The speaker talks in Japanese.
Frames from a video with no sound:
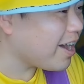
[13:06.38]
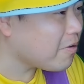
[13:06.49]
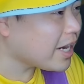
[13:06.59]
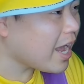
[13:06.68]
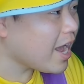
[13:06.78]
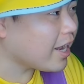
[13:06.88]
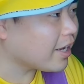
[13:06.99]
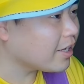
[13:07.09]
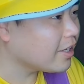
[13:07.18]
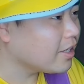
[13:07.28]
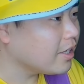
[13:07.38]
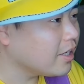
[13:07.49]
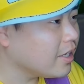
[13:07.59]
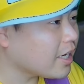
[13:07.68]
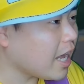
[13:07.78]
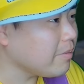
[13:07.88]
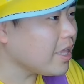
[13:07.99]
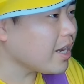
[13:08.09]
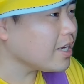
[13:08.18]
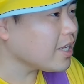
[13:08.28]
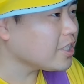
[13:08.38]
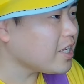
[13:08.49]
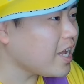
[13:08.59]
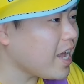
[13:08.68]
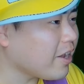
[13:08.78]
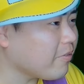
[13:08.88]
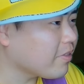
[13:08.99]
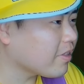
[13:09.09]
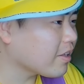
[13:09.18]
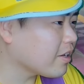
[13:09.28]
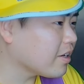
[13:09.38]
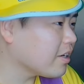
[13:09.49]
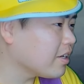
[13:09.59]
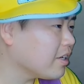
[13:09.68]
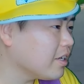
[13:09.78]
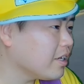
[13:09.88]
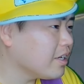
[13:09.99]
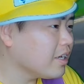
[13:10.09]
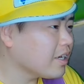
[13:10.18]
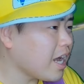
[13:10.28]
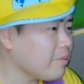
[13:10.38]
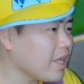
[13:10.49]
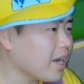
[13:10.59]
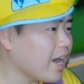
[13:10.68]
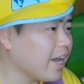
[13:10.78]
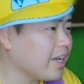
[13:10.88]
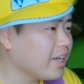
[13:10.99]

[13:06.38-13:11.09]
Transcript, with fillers: お願い神高いさして神高い